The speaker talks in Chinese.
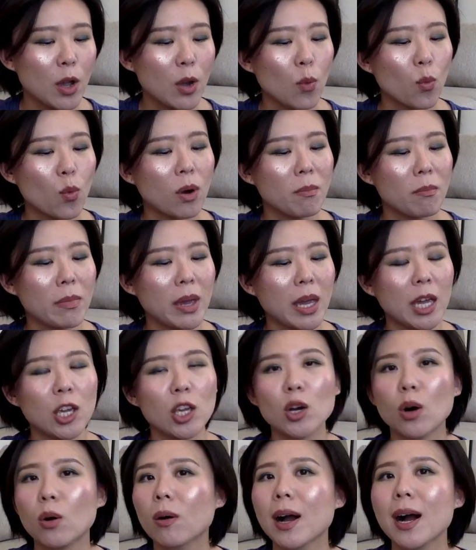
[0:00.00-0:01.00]
我没
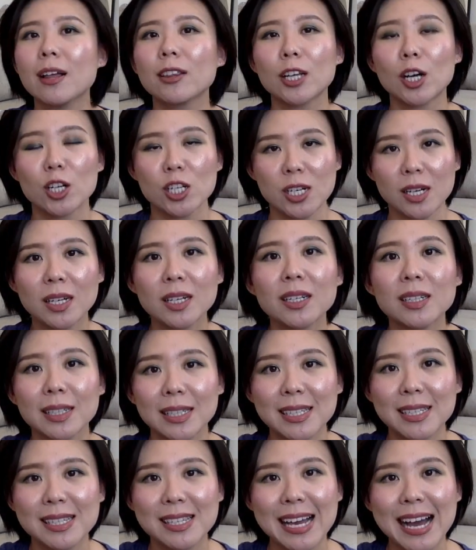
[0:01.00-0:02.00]
有看到任何
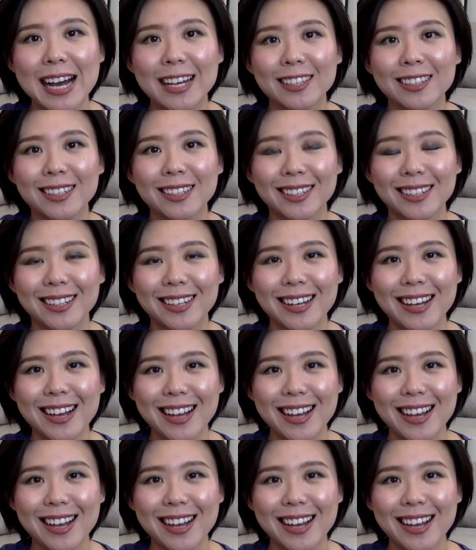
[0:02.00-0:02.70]
一家的，